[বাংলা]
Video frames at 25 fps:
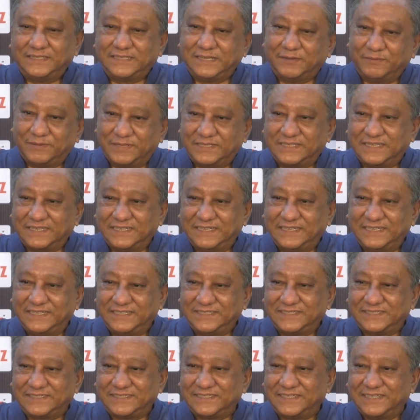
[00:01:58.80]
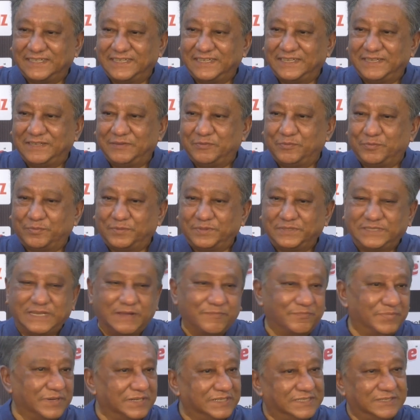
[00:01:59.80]
টেবিল টেনিস
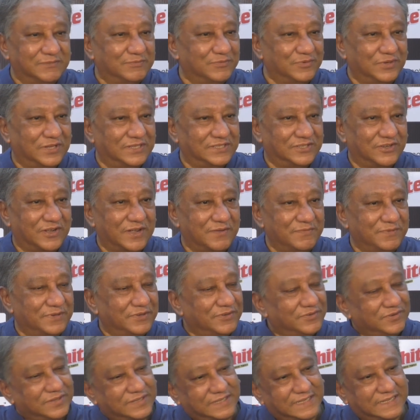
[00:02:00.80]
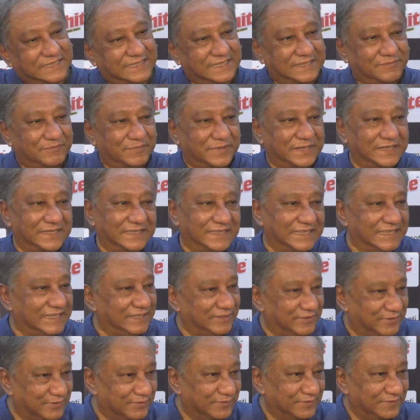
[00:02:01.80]
চ্যাম্পিয়নশিপগুলো যে হয় আমি ওগুলো দেখতে পেলে
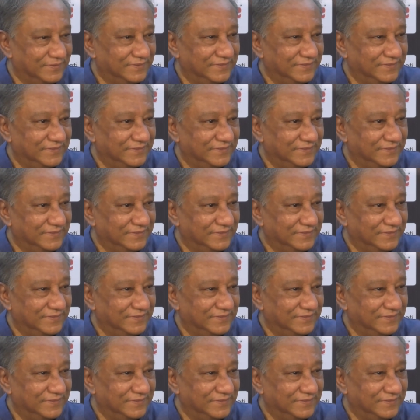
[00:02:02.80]
দেখি তো